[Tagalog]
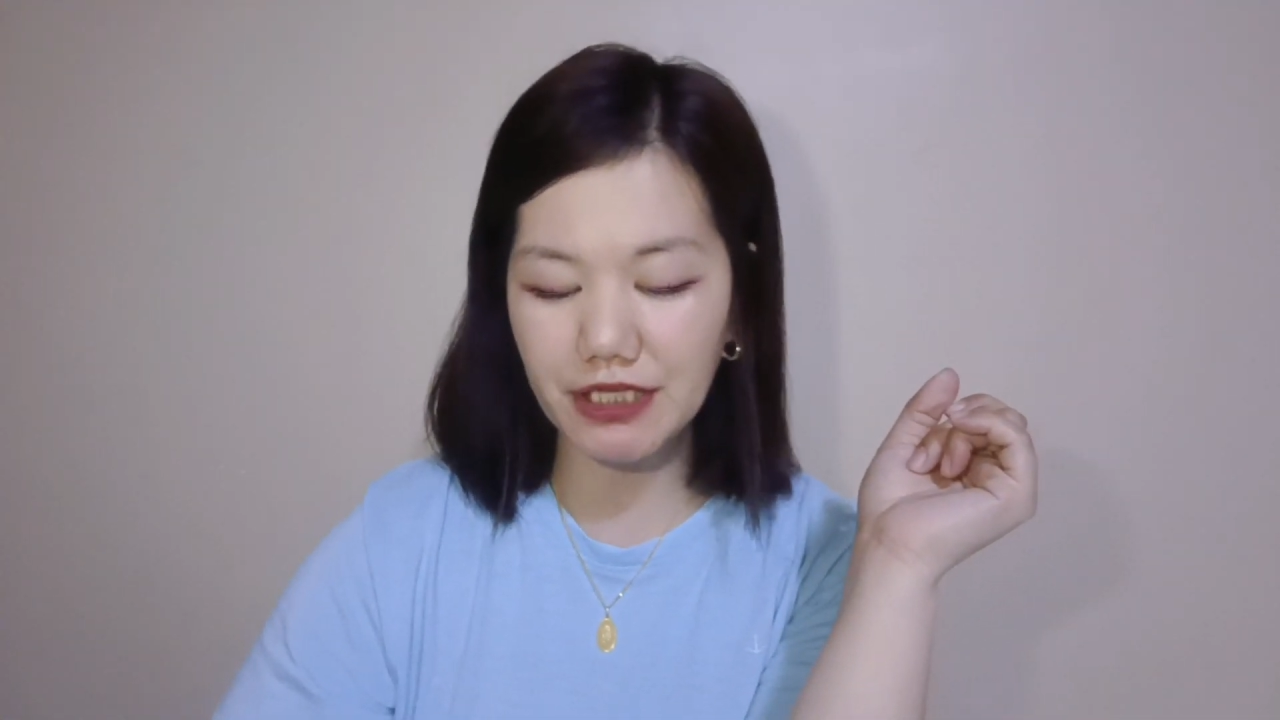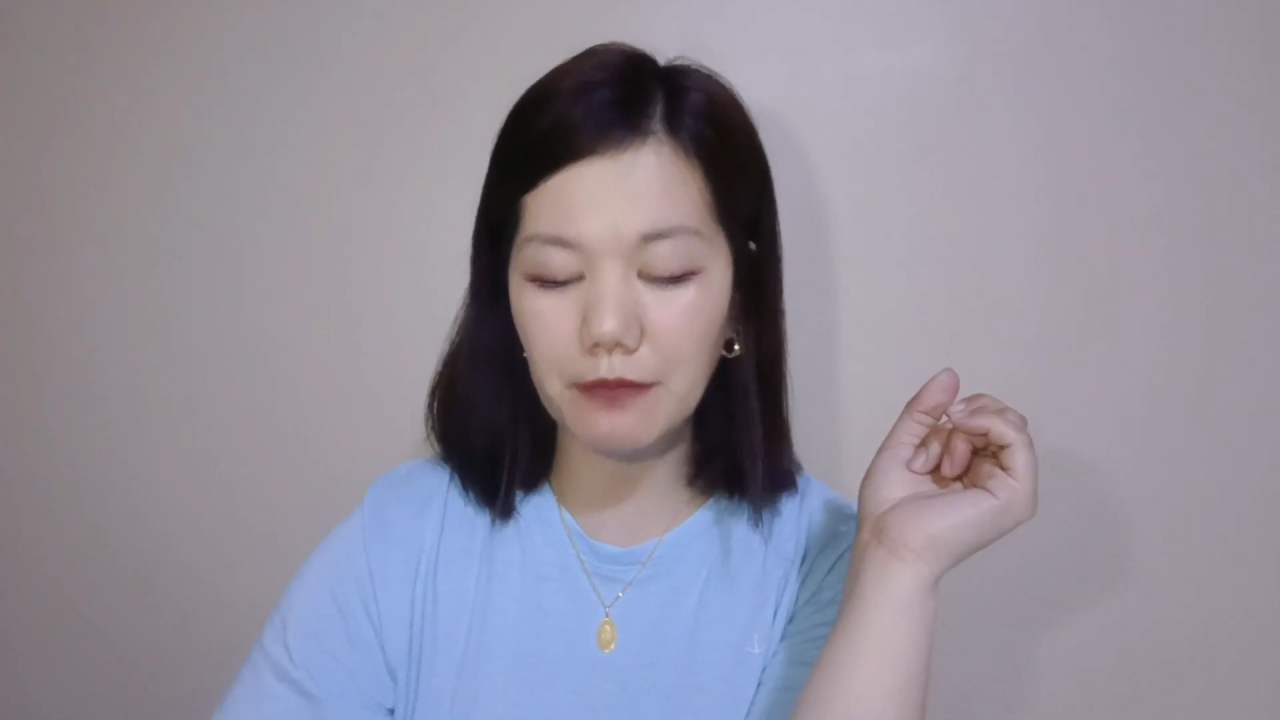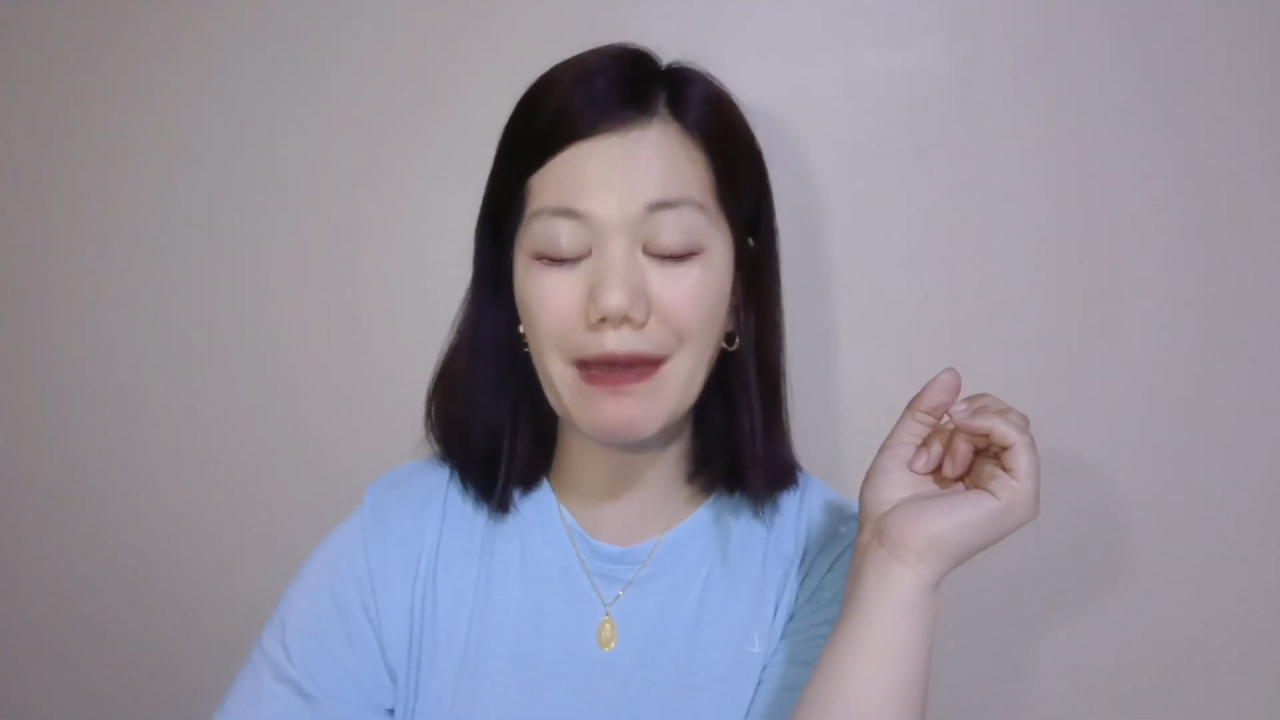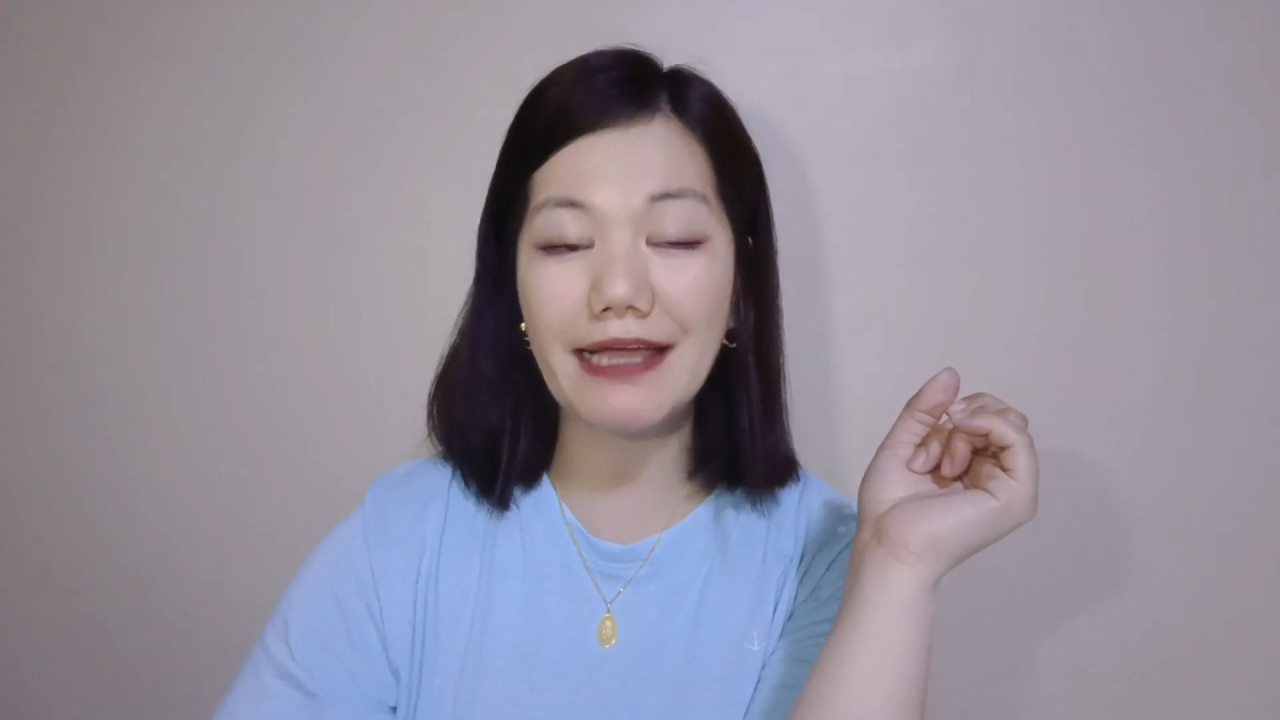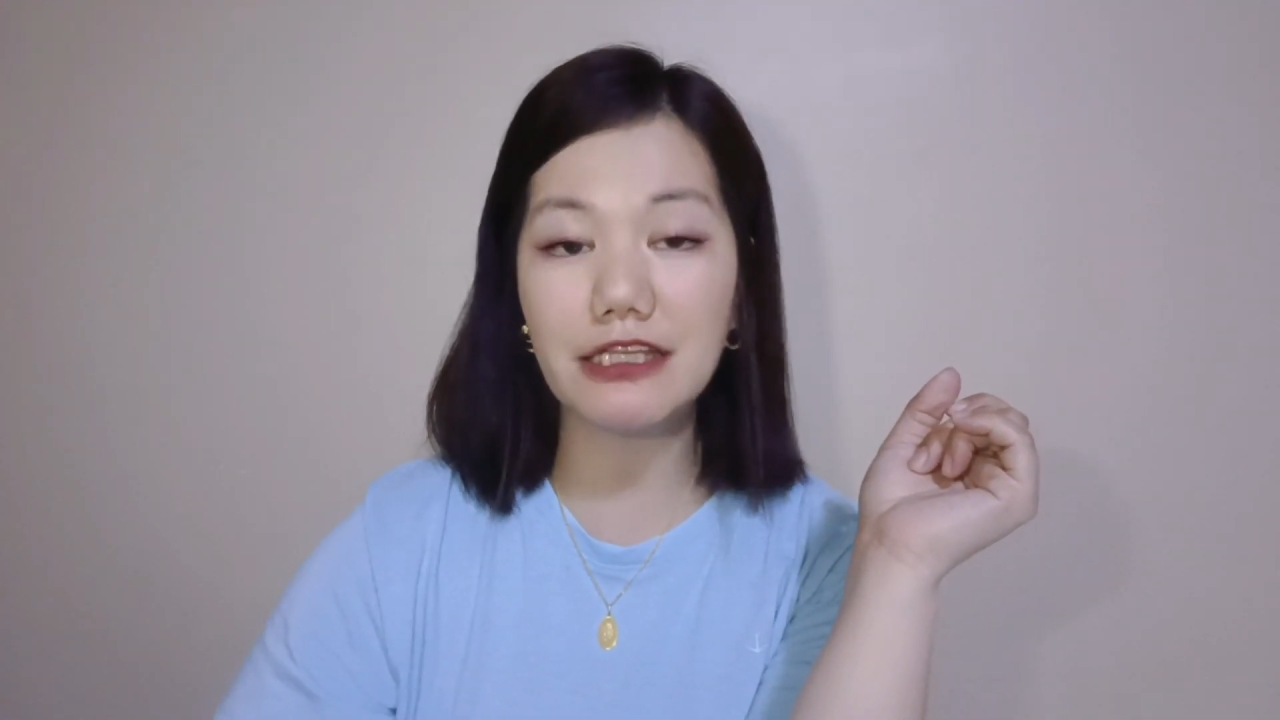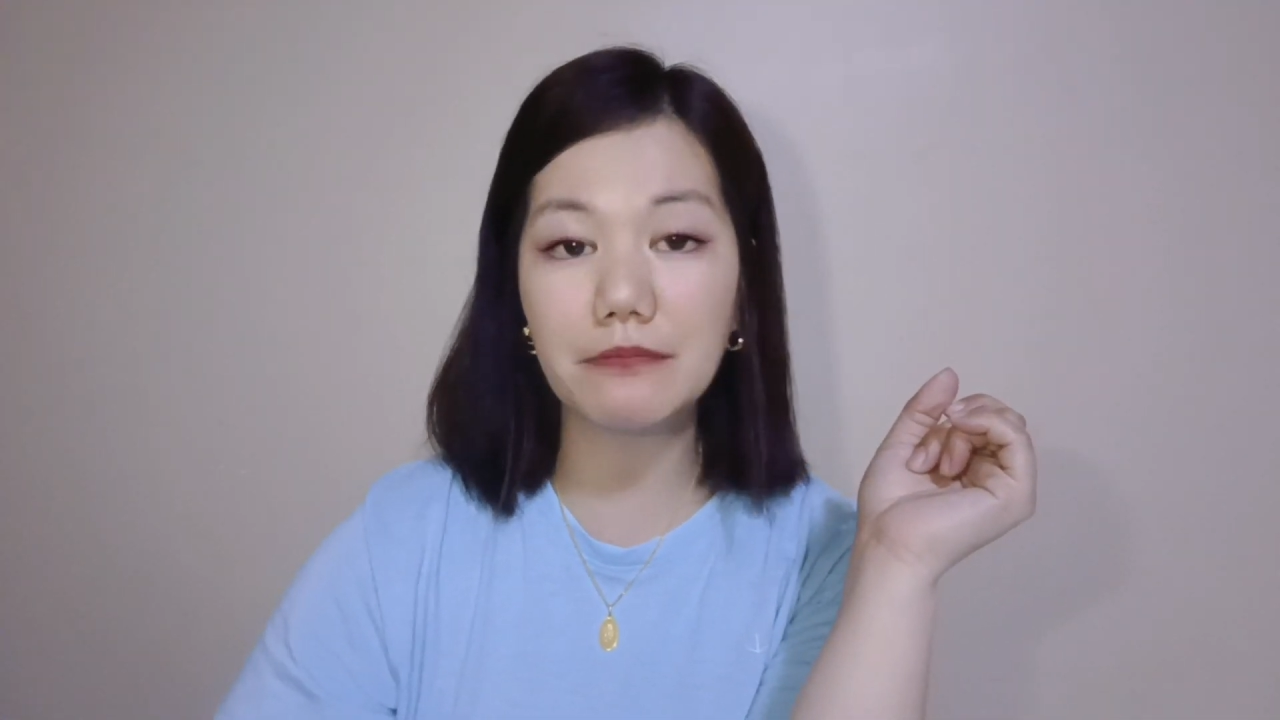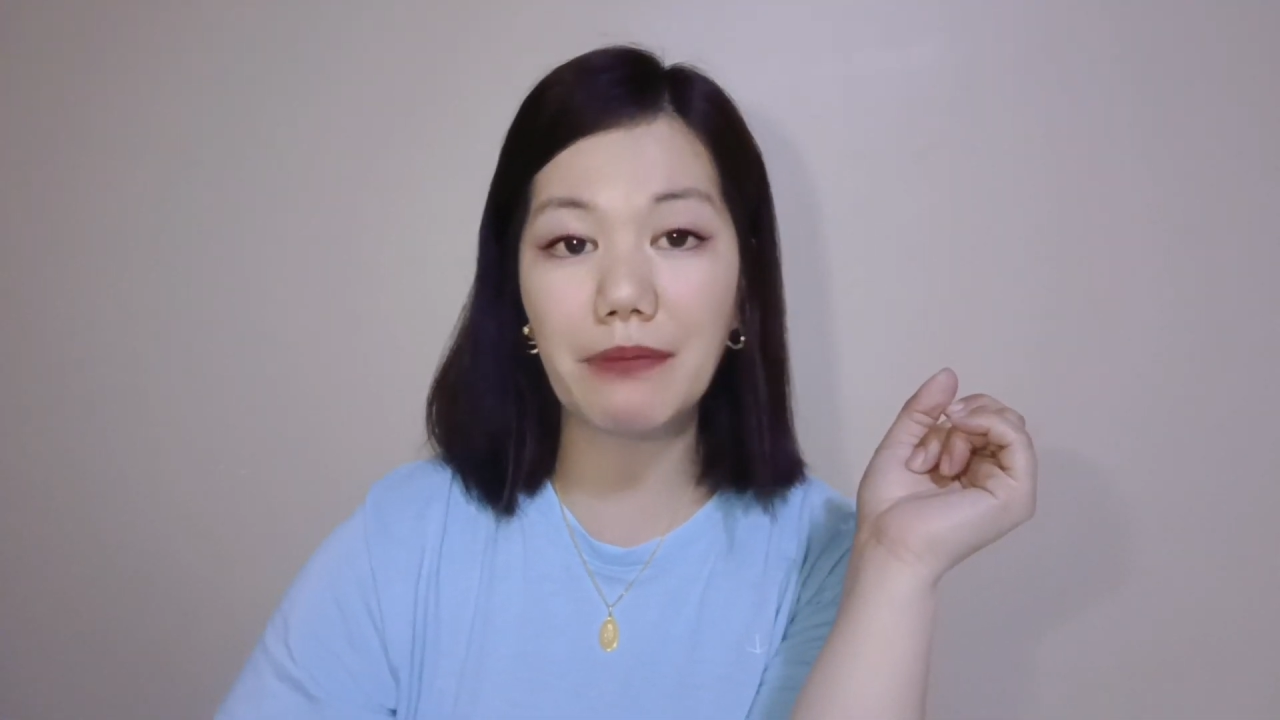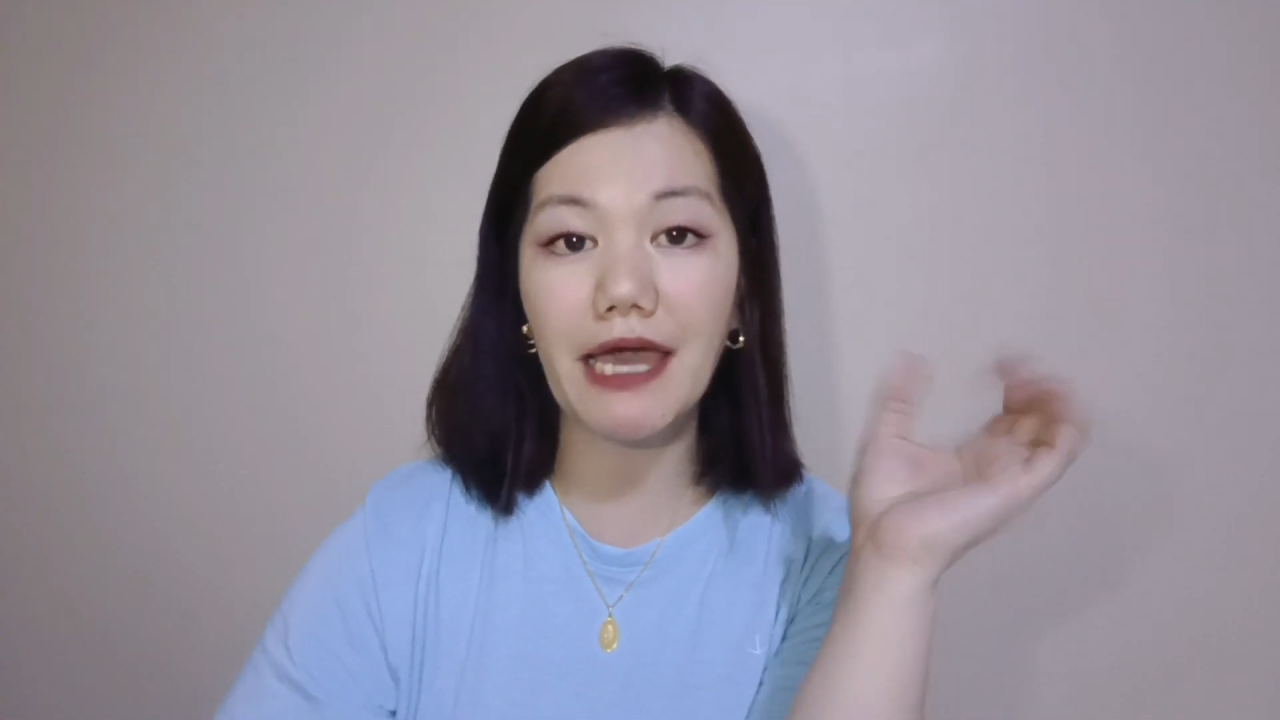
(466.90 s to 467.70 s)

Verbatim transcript: divided